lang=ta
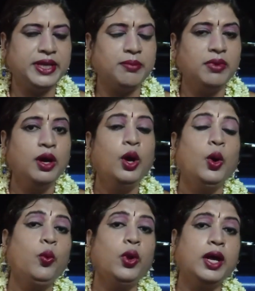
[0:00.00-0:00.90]
தினம்
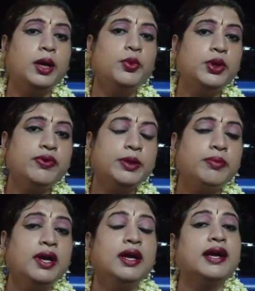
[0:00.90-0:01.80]
உலகம்
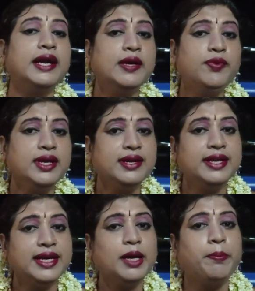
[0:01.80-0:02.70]
முழுவதும் கடவுளுக்கு
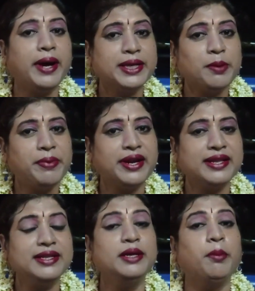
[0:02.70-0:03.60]
நிகராக
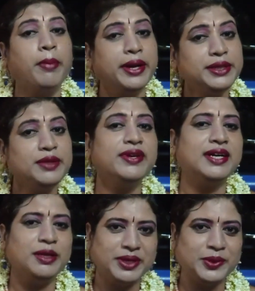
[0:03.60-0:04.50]
பார்க்கப்படுறது
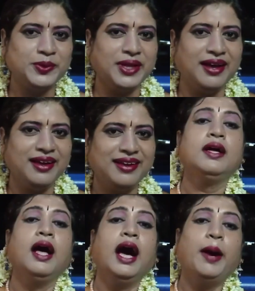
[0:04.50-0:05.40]
மருத்துவர்களை மட்டும்தான்
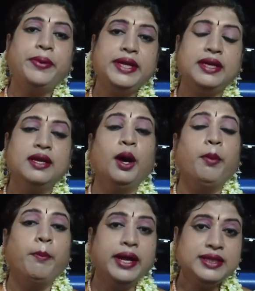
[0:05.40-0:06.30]
அப்படி
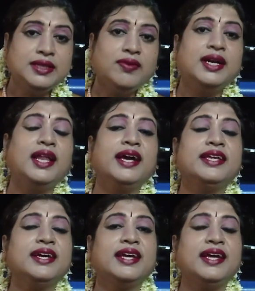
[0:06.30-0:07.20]
மருத்துவர்களாக
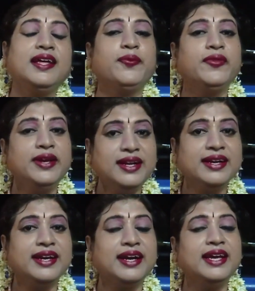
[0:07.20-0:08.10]
இருக்கிற
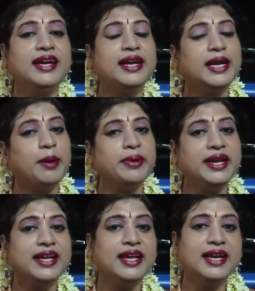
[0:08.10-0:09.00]
திருநங்கைகளை நாம்
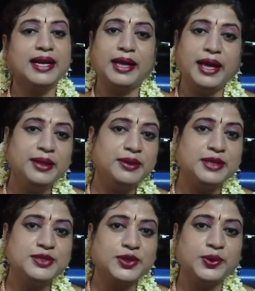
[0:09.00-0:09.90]
இன்றைக்கி கட்டாயம்
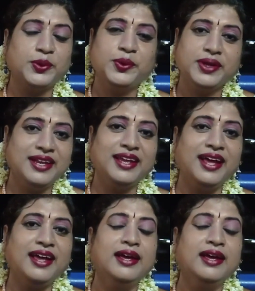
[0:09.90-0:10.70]
தெரிஞ்சுக்கணும் இல்லையா